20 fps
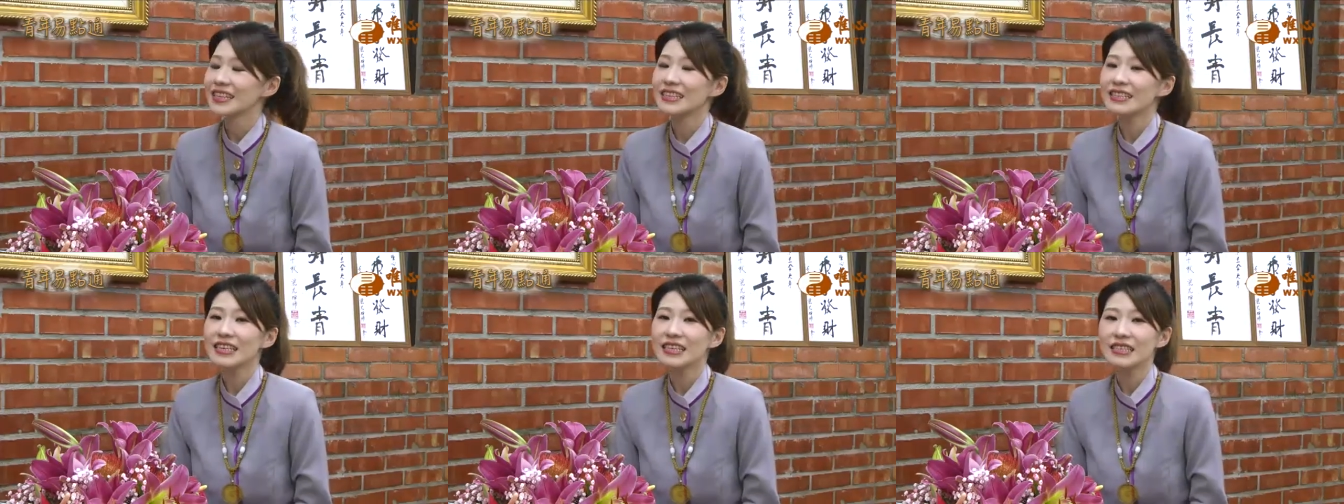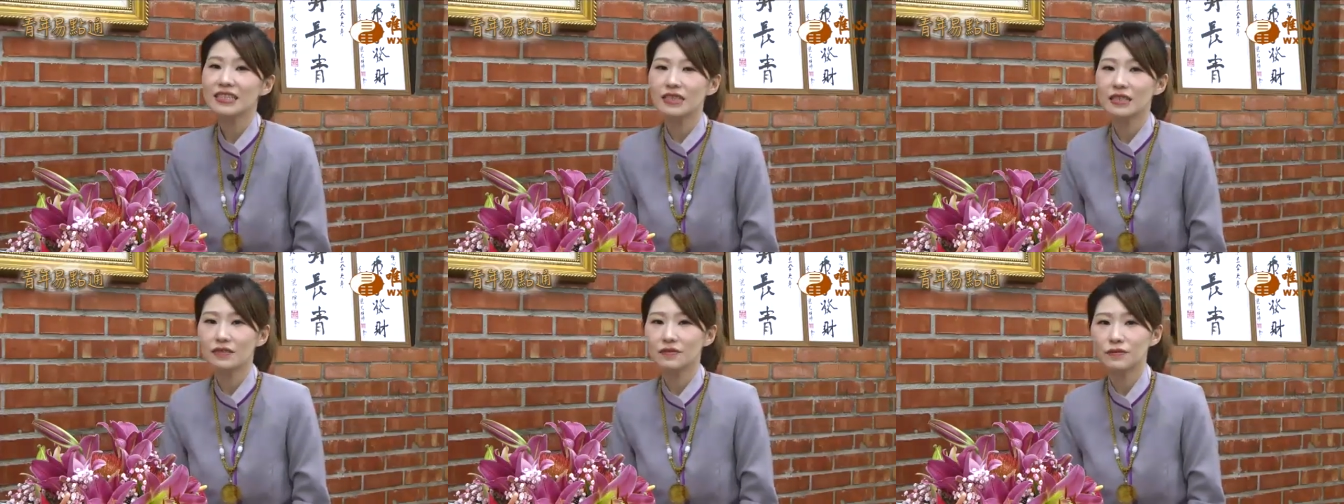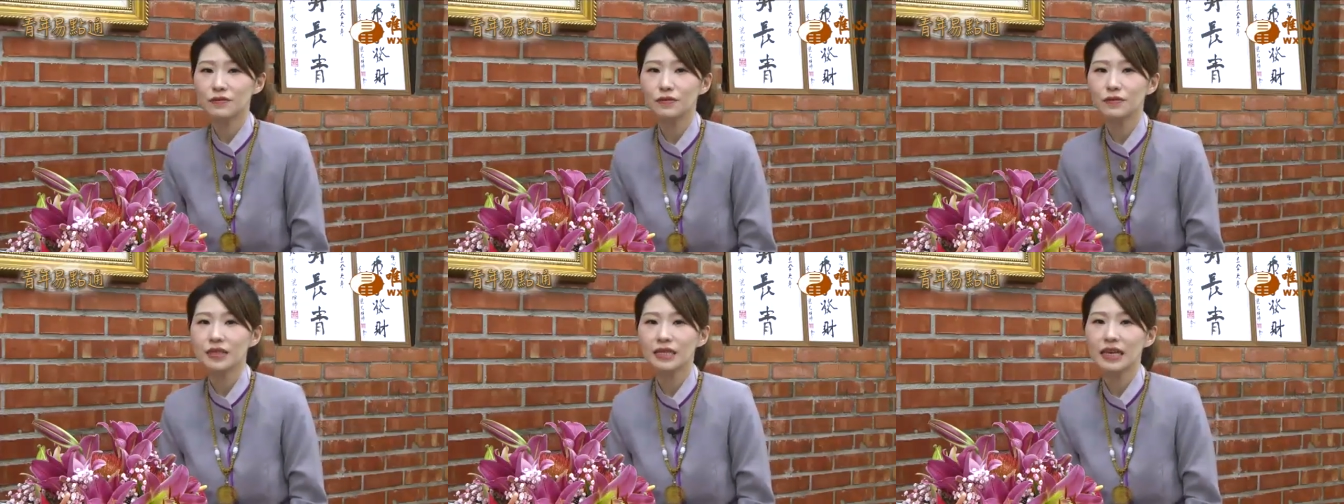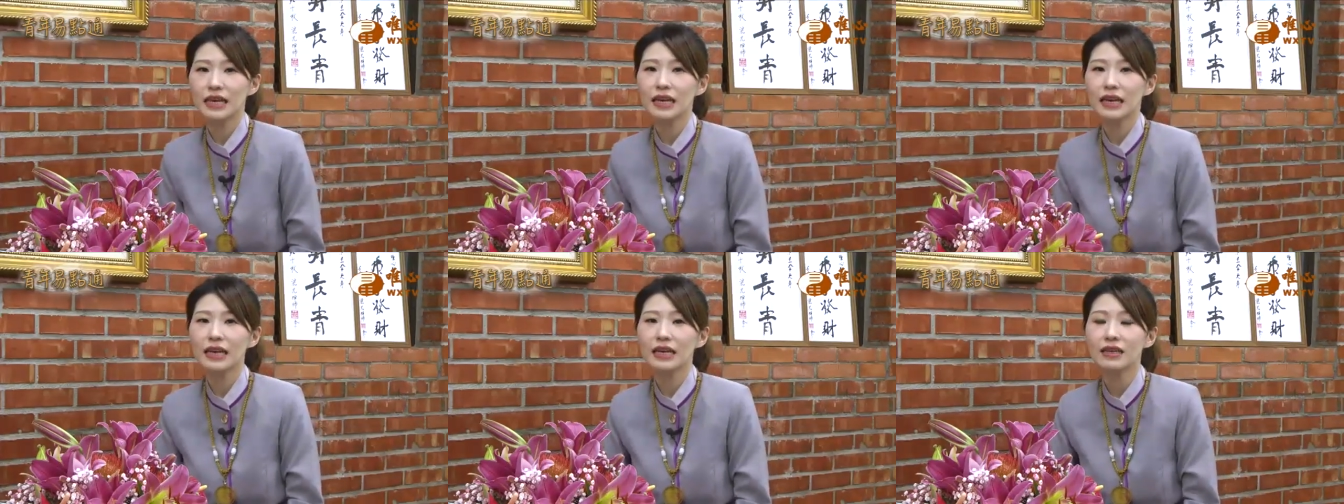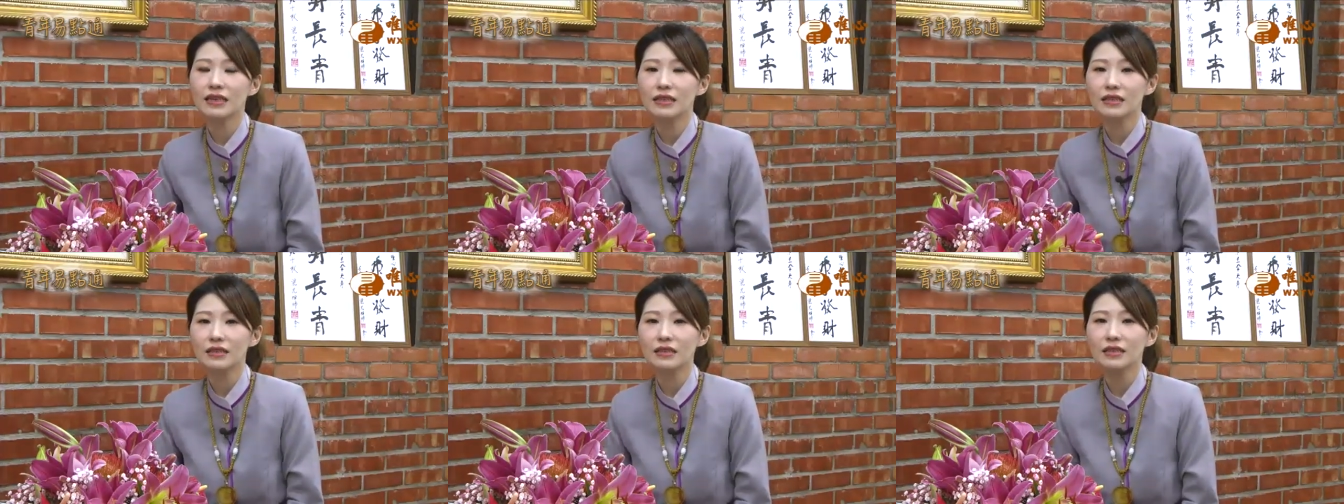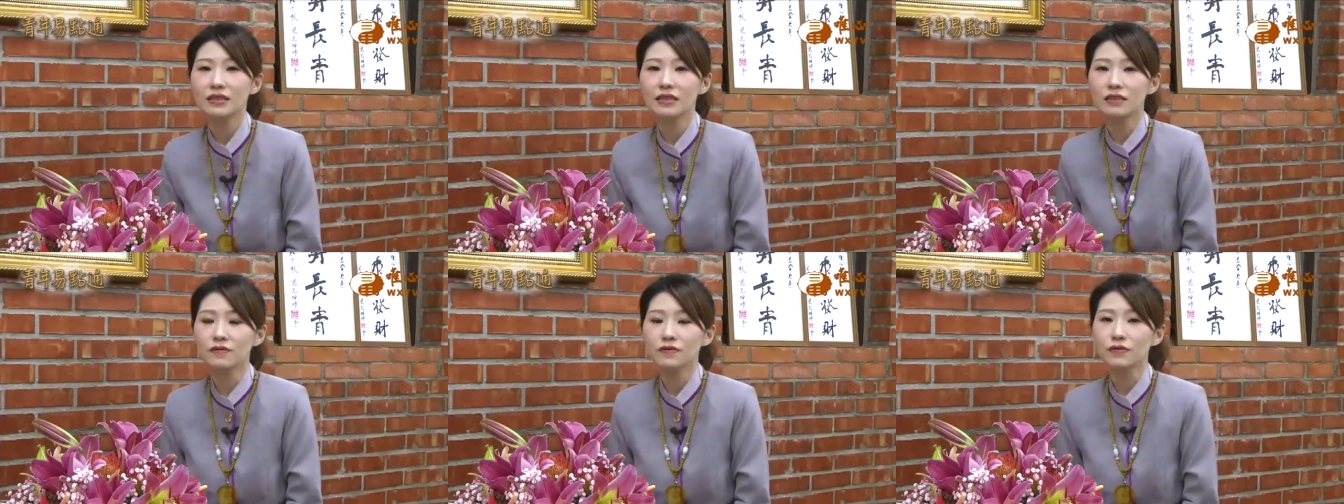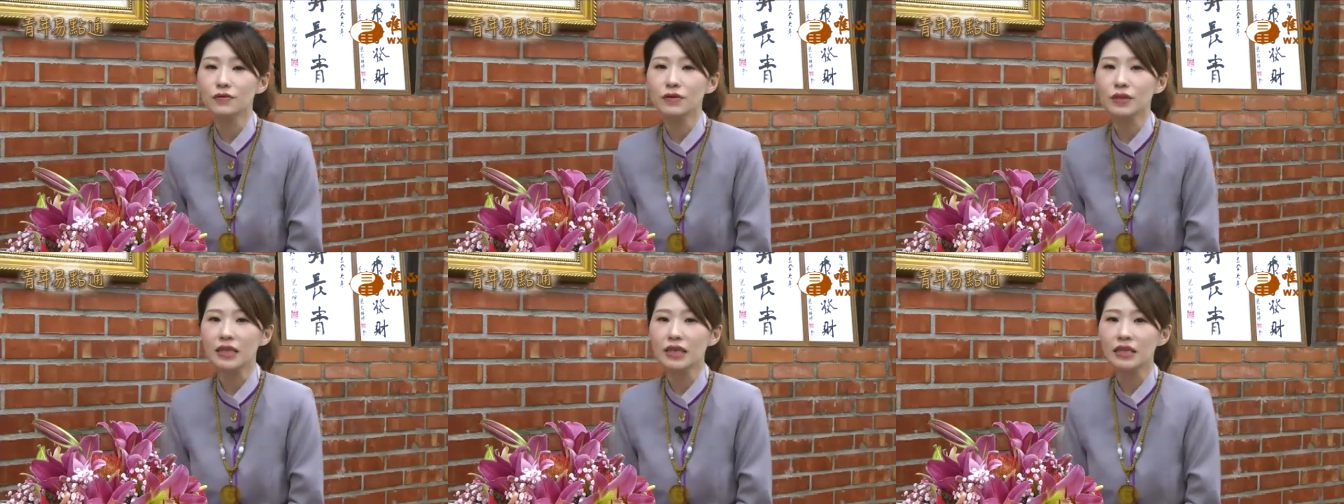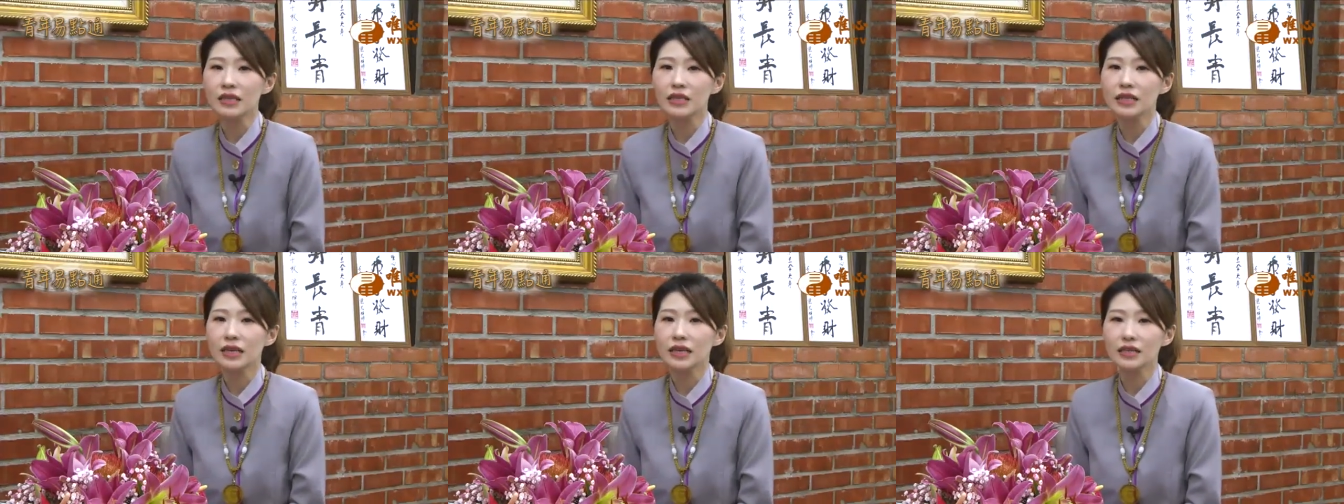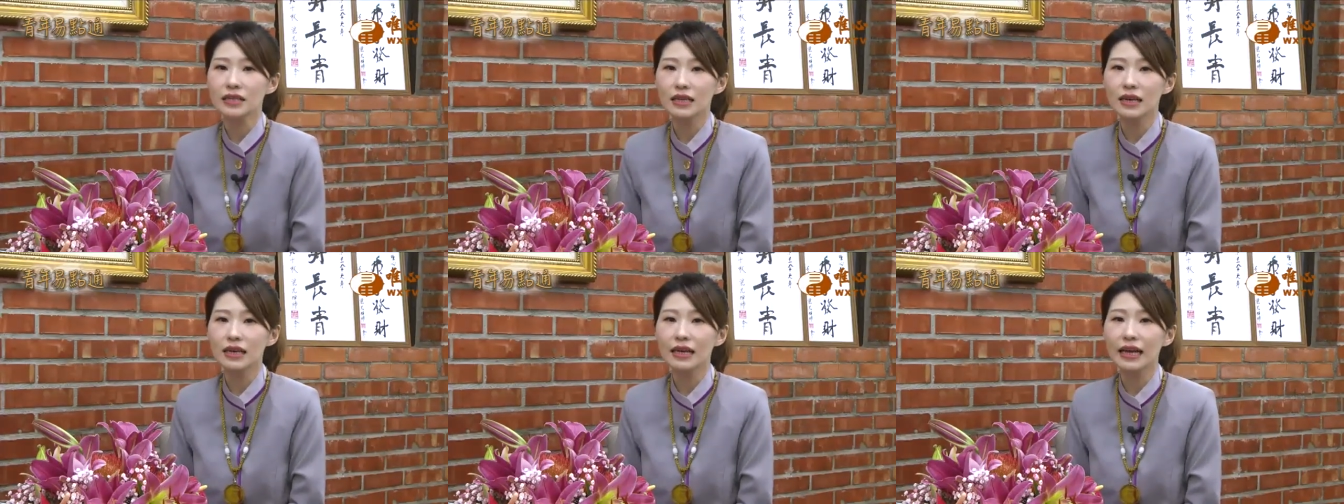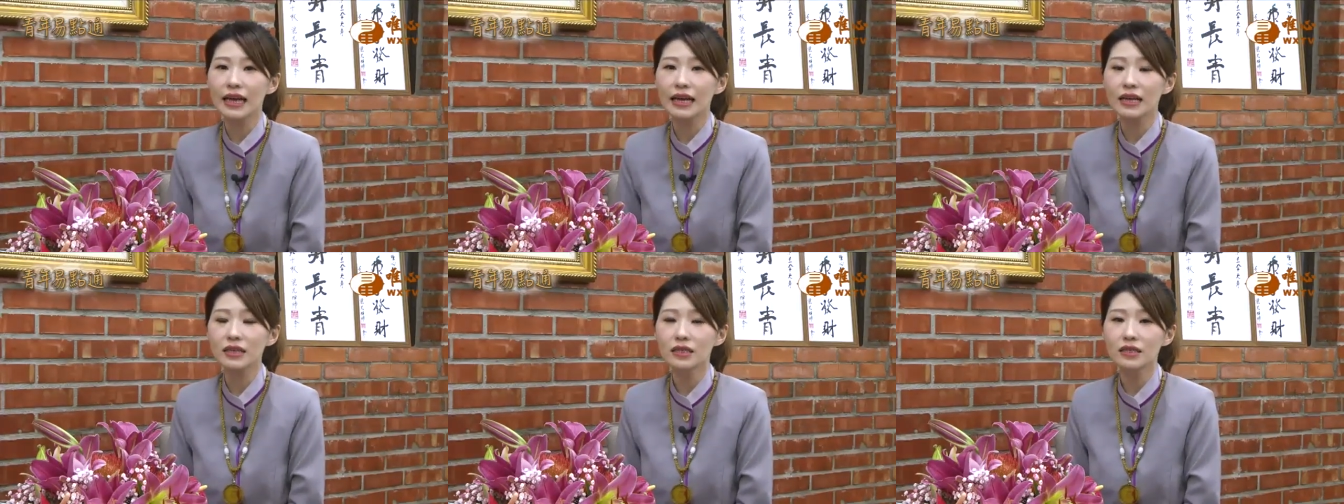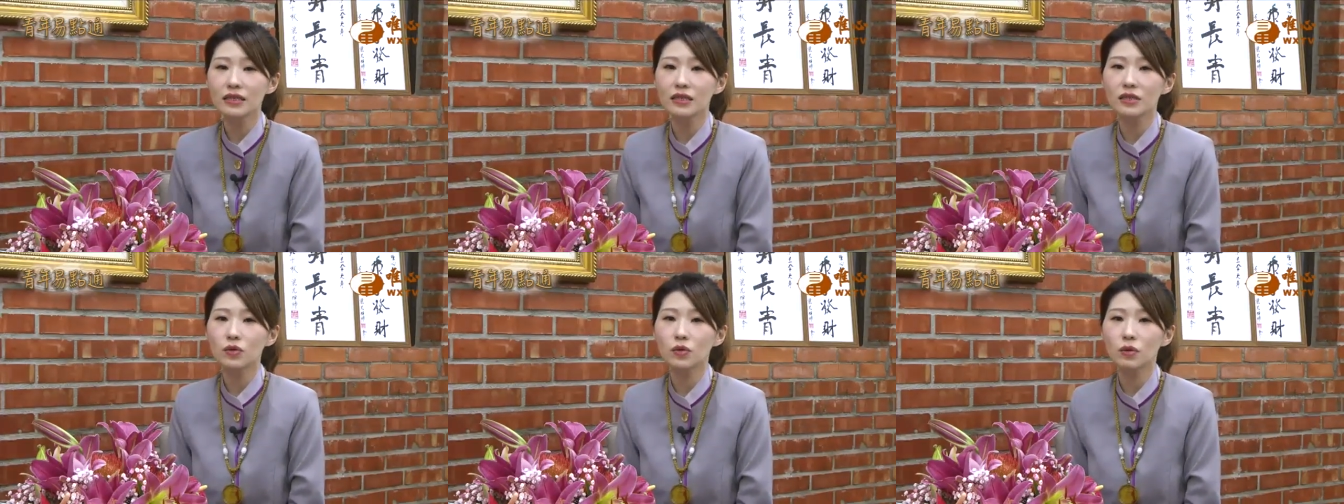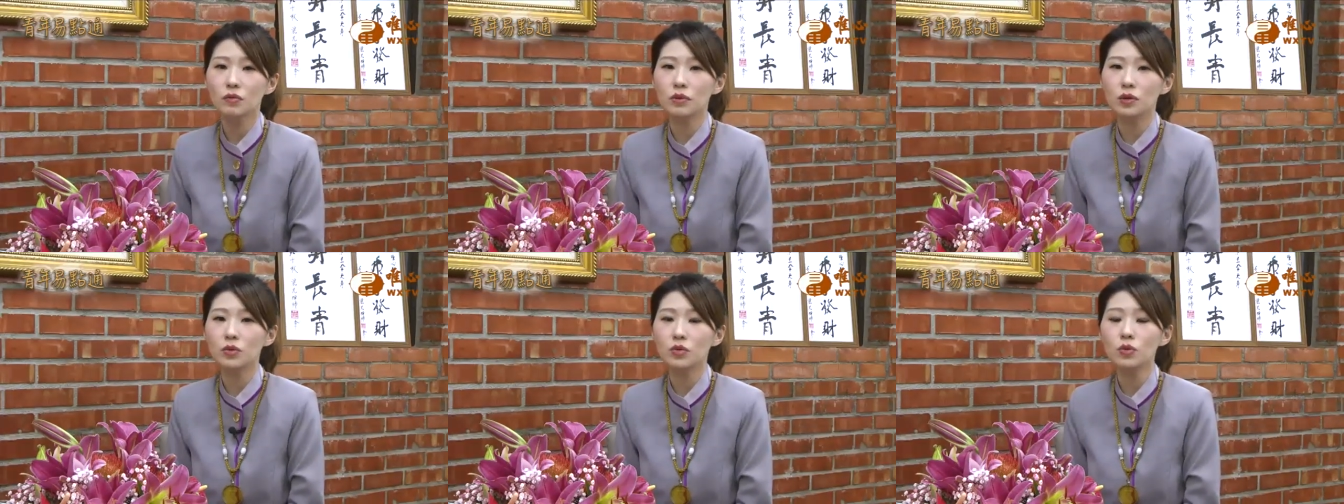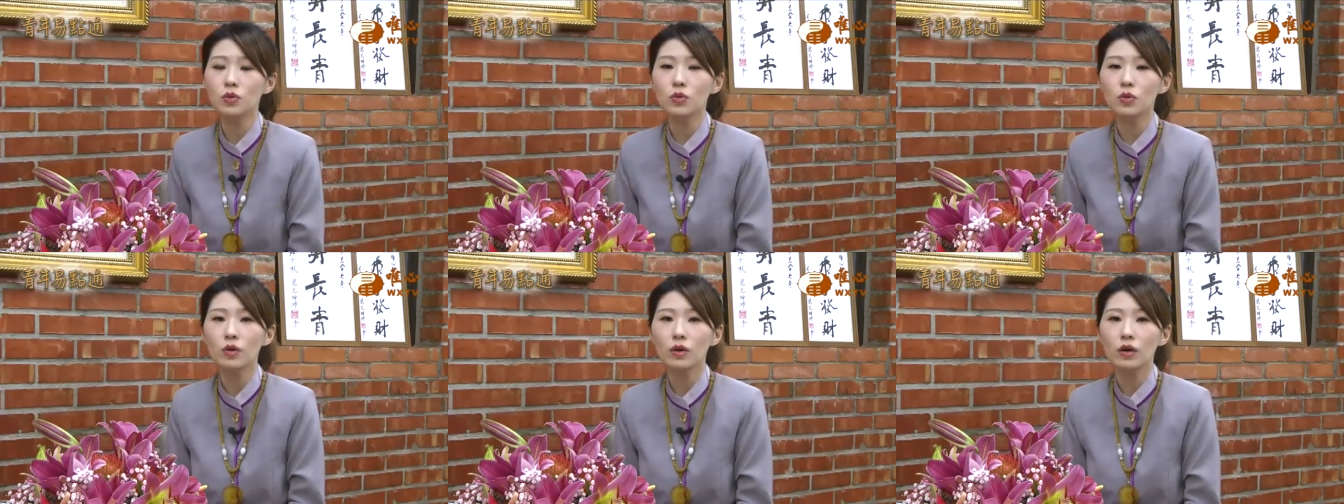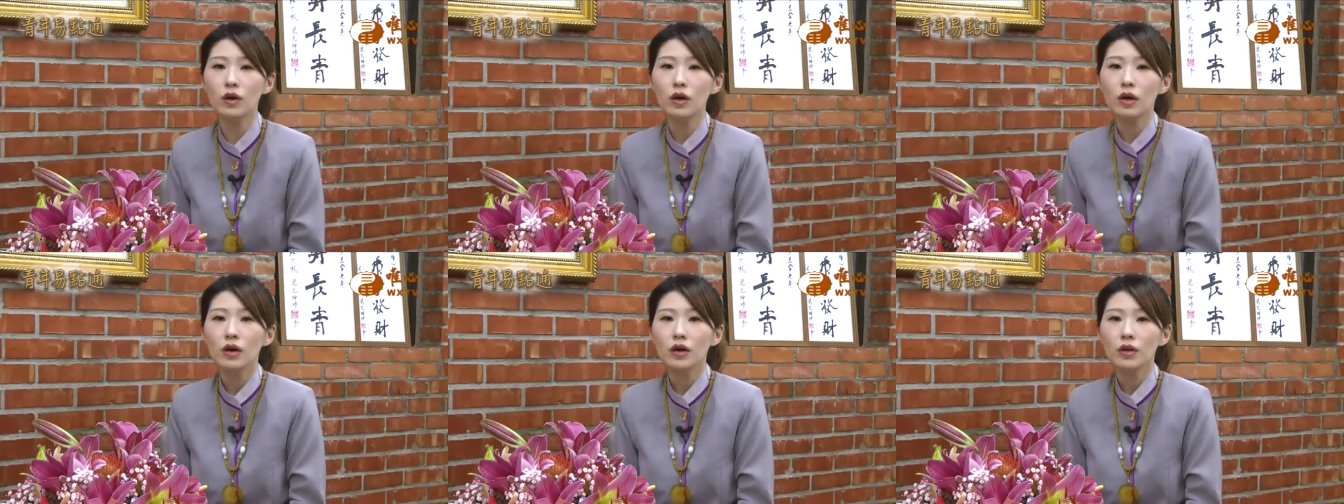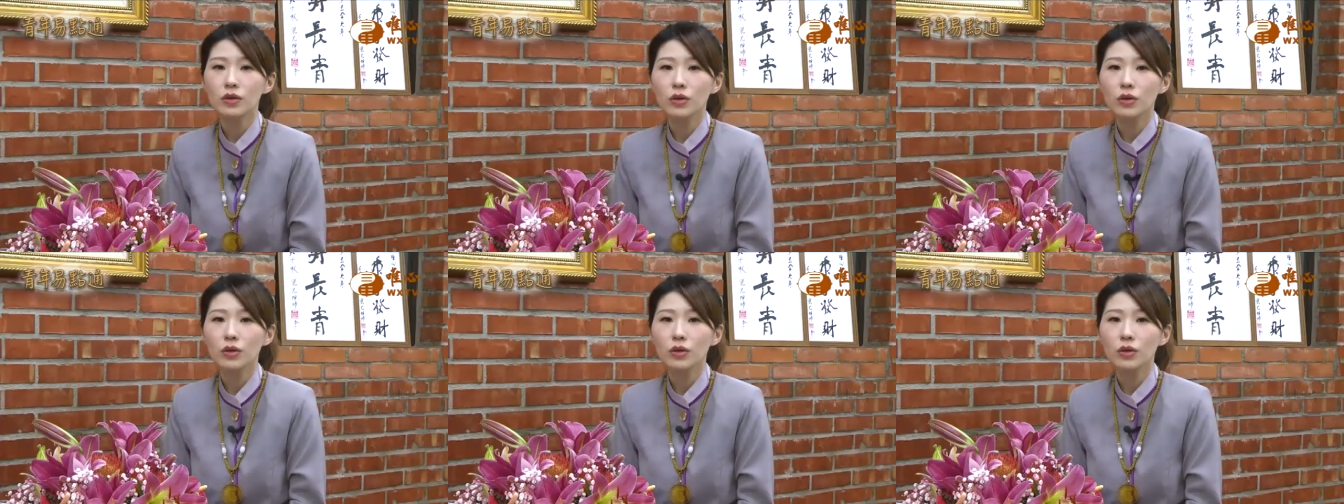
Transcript: 那在祈福香案，也是师父也常常开示，我们如果